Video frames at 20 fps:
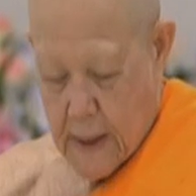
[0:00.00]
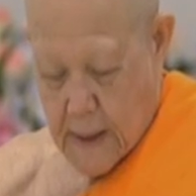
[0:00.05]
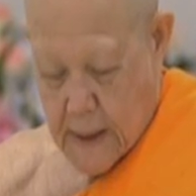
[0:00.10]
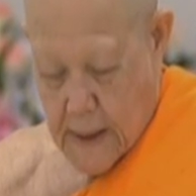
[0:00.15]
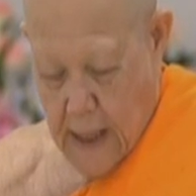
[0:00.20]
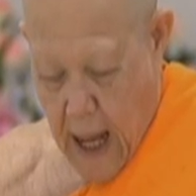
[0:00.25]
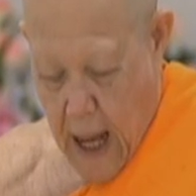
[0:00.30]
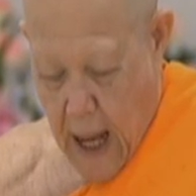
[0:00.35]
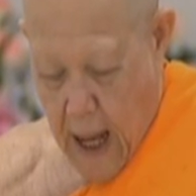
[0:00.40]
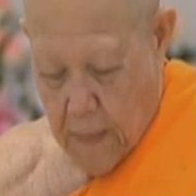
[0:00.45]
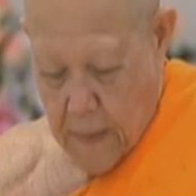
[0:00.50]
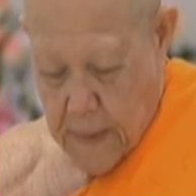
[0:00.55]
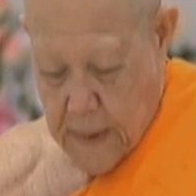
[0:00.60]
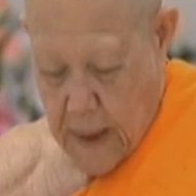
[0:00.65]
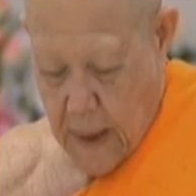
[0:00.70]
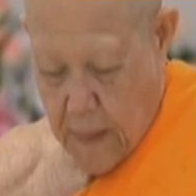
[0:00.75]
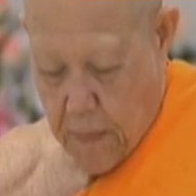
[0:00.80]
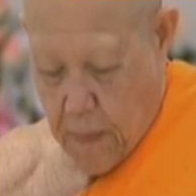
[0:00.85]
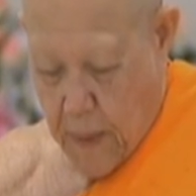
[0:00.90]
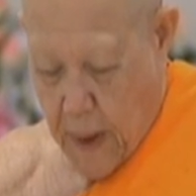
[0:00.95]

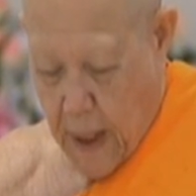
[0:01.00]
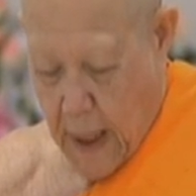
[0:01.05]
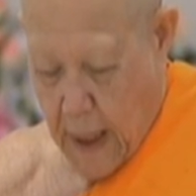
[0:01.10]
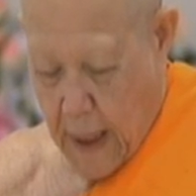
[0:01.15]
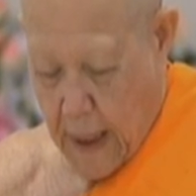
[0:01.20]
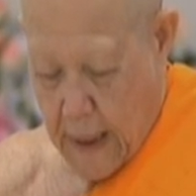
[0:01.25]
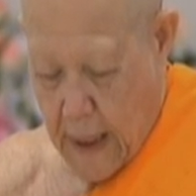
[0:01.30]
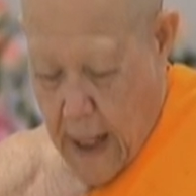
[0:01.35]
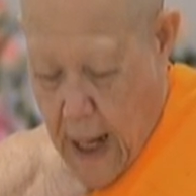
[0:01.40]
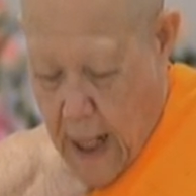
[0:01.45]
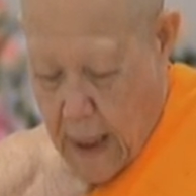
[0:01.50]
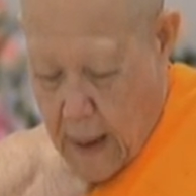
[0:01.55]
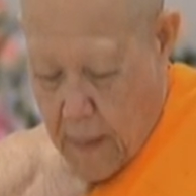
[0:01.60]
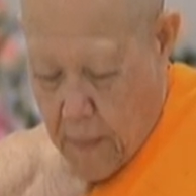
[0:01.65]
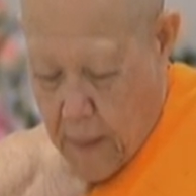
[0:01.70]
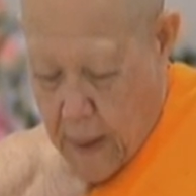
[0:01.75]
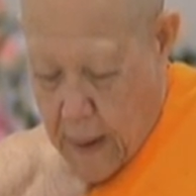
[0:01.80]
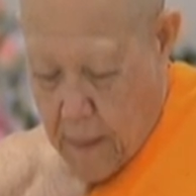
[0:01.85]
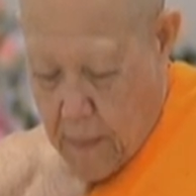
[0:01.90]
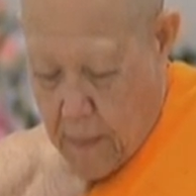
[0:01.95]
30. กัลยาณ
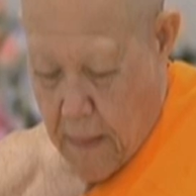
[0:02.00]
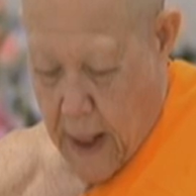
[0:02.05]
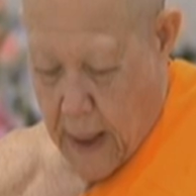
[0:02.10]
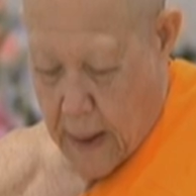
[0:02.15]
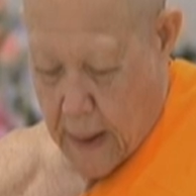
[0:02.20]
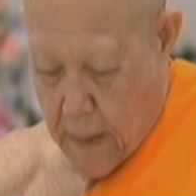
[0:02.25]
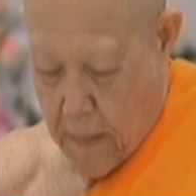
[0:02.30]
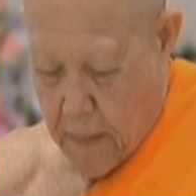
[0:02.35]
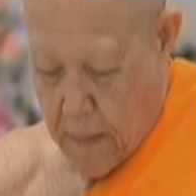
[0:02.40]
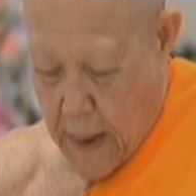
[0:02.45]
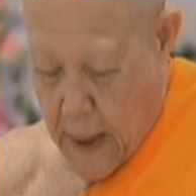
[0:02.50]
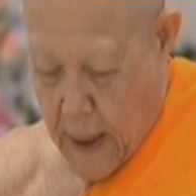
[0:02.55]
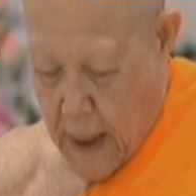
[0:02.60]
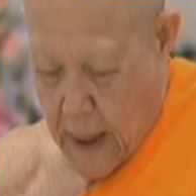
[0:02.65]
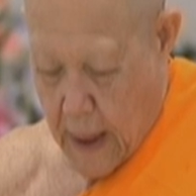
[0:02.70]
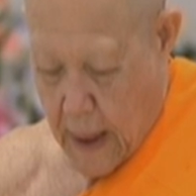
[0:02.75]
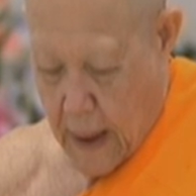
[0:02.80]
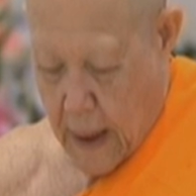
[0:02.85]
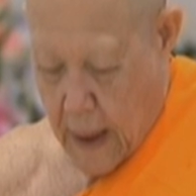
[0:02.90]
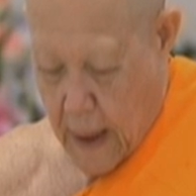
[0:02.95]
มิตรบารมี
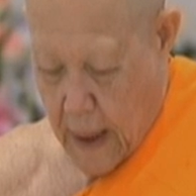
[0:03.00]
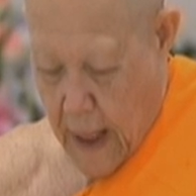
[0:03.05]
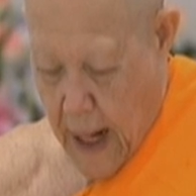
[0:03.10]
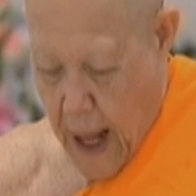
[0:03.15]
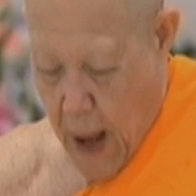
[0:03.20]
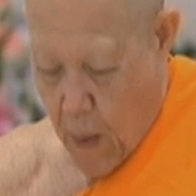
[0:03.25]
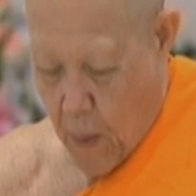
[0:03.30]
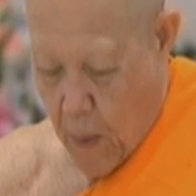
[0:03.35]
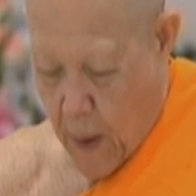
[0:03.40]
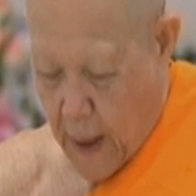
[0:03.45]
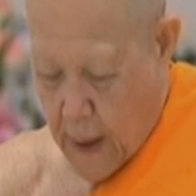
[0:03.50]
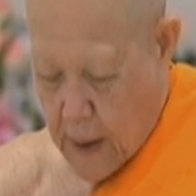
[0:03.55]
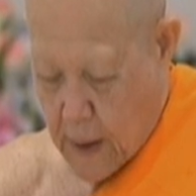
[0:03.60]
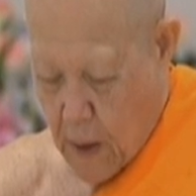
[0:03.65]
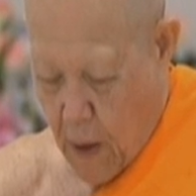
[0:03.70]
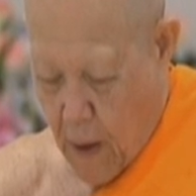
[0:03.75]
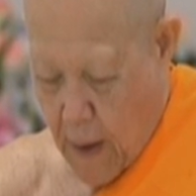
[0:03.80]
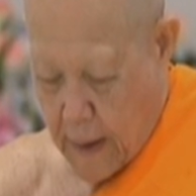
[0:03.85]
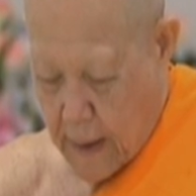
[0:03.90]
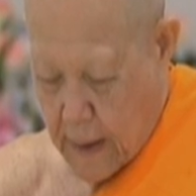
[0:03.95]
เหล่าข
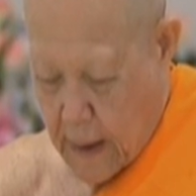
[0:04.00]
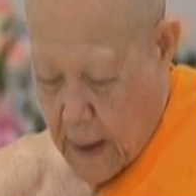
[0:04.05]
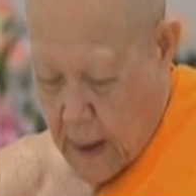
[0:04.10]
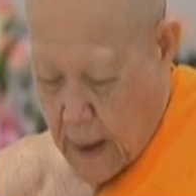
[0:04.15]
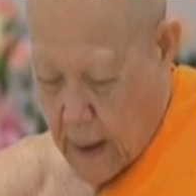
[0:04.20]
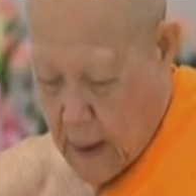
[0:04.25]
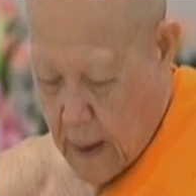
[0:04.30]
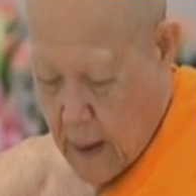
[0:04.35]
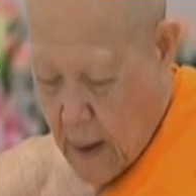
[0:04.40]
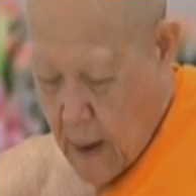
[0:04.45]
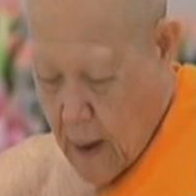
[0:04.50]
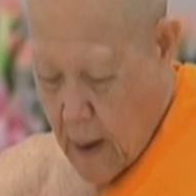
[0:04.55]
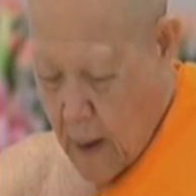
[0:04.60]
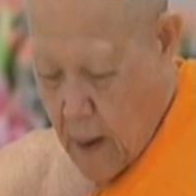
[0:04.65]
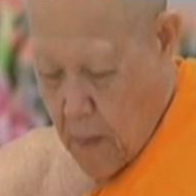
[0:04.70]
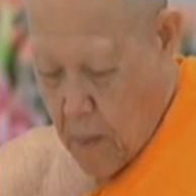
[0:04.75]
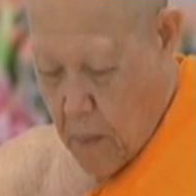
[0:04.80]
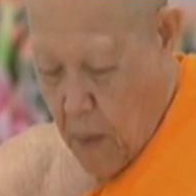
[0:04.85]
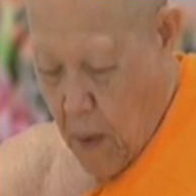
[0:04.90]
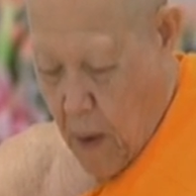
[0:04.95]
จรกิจ
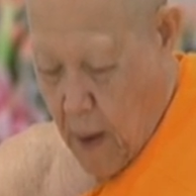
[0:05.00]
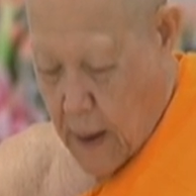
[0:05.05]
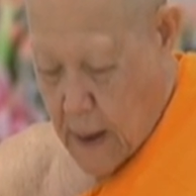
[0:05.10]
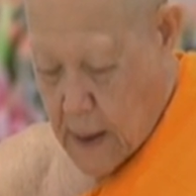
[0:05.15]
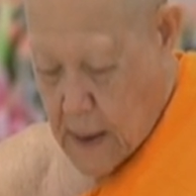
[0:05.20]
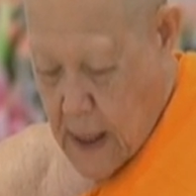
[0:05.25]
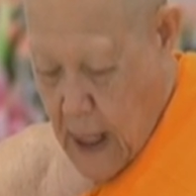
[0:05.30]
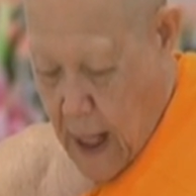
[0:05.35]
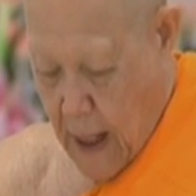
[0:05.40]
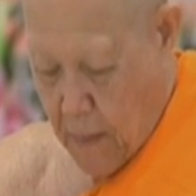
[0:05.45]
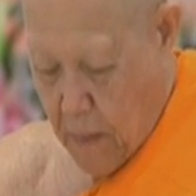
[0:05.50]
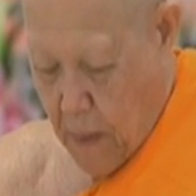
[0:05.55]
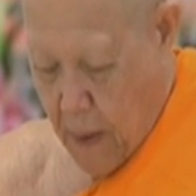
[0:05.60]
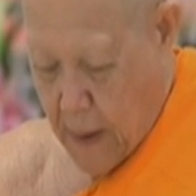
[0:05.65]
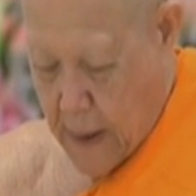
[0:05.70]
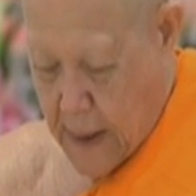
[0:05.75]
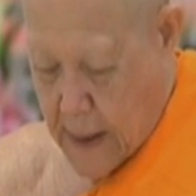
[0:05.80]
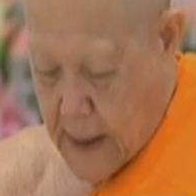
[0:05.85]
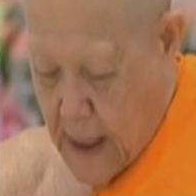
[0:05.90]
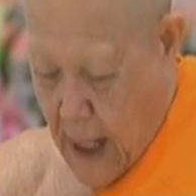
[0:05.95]
บริษัทบ
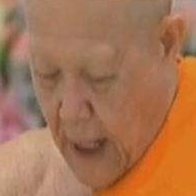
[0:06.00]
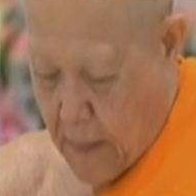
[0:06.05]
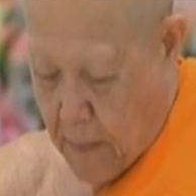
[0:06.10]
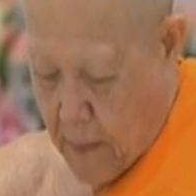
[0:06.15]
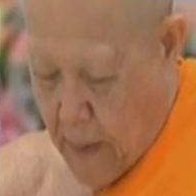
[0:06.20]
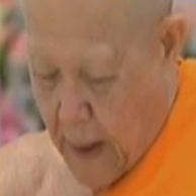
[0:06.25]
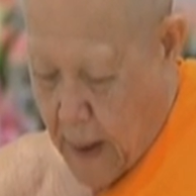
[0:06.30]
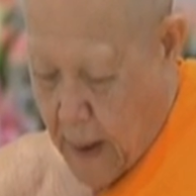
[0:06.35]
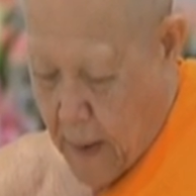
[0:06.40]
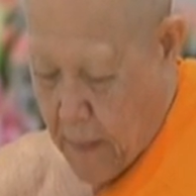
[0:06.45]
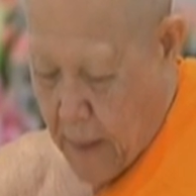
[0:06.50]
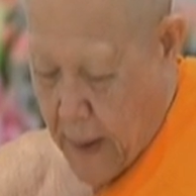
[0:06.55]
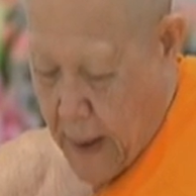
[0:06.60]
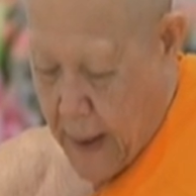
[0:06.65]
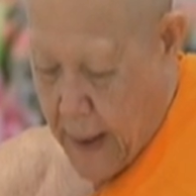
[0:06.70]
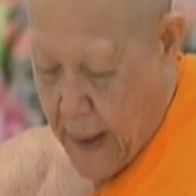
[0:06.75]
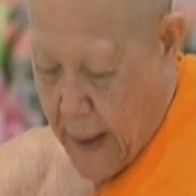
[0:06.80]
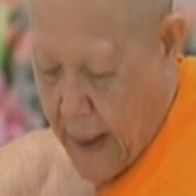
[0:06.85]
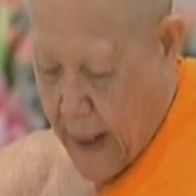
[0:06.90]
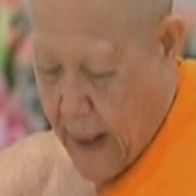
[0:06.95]
ริษัทบารมี
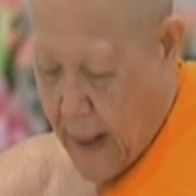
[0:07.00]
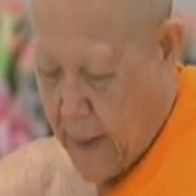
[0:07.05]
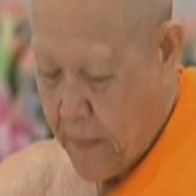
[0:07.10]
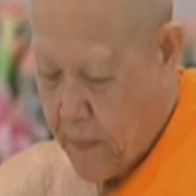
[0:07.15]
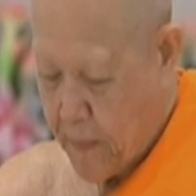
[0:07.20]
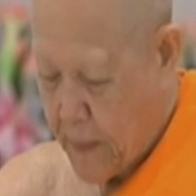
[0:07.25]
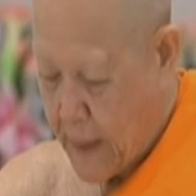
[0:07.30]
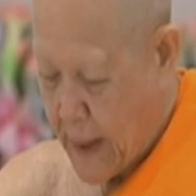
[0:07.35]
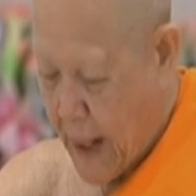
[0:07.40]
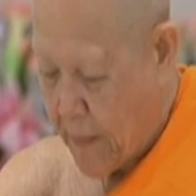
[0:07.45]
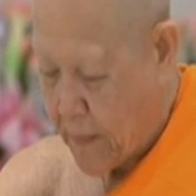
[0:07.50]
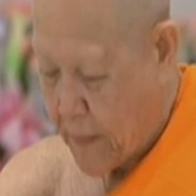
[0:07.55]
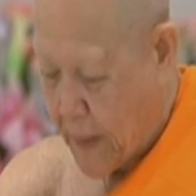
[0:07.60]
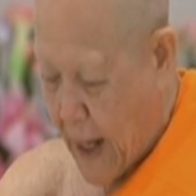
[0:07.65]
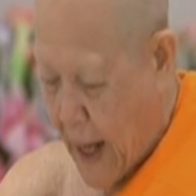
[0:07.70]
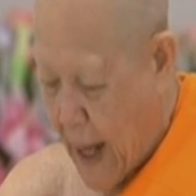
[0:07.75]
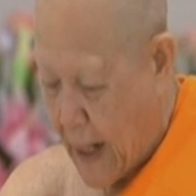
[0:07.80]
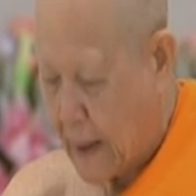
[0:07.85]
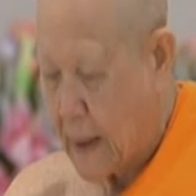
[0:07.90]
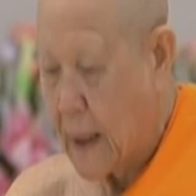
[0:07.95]
เดีย
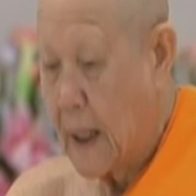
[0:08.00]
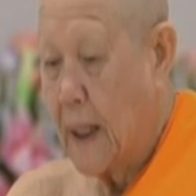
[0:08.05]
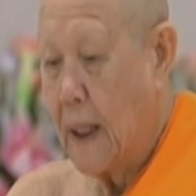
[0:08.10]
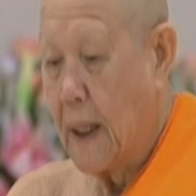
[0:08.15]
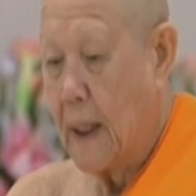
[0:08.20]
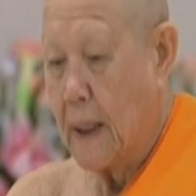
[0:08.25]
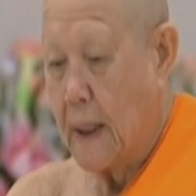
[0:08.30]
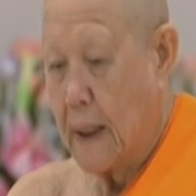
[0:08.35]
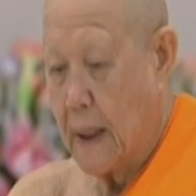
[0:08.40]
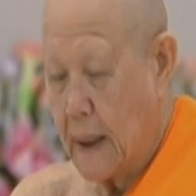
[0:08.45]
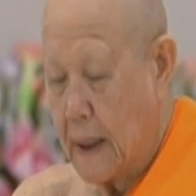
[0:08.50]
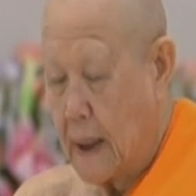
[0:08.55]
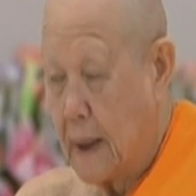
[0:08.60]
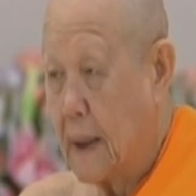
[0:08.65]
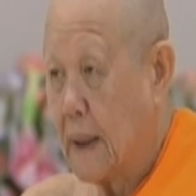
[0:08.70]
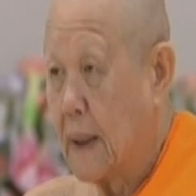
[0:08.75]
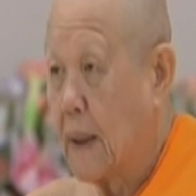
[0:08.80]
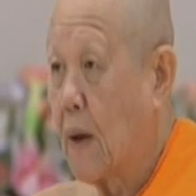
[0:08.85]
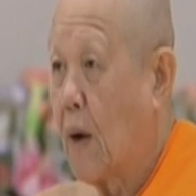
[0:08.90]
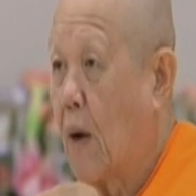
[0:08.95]
จำกัดหนึ่
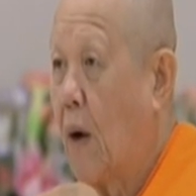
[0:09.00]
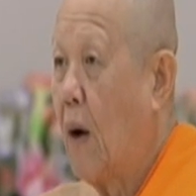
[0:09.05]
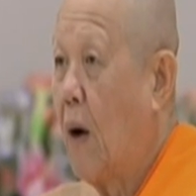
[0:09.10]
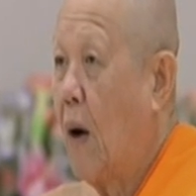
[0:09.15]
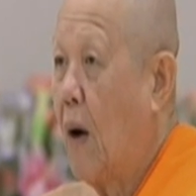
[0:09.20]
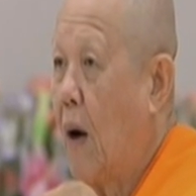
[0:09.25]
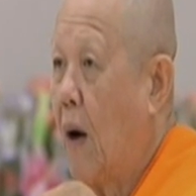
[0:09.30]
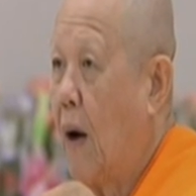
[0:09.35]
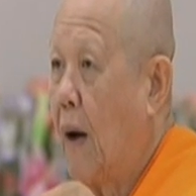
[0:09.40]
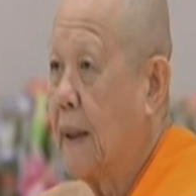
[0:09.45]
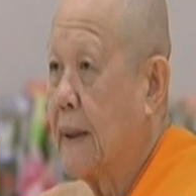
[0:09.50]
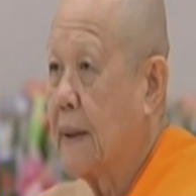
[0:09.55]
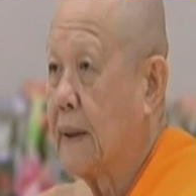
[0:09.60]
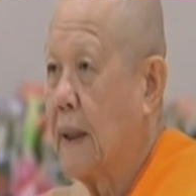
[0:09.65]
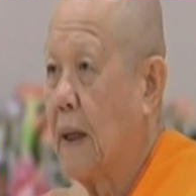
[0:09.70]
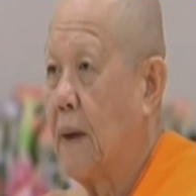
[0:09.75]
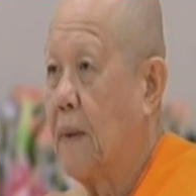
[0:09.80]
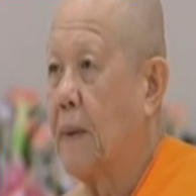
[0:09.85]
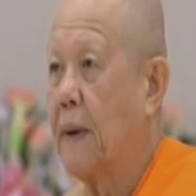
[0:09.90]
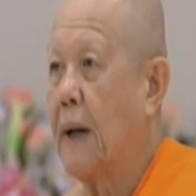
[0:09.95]
งกอง
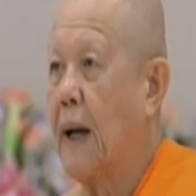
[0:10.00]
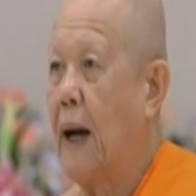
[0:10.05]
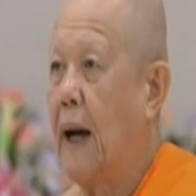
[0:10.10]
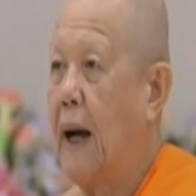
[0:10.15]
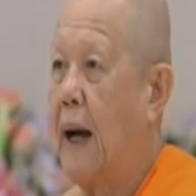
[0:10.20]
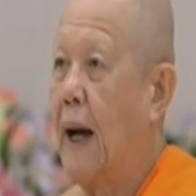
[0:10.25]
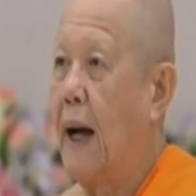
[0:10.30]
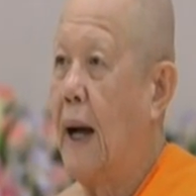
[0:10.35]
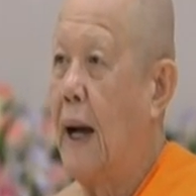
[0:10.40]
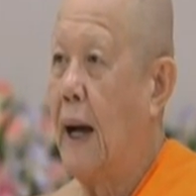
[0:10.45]
เจ้าค่า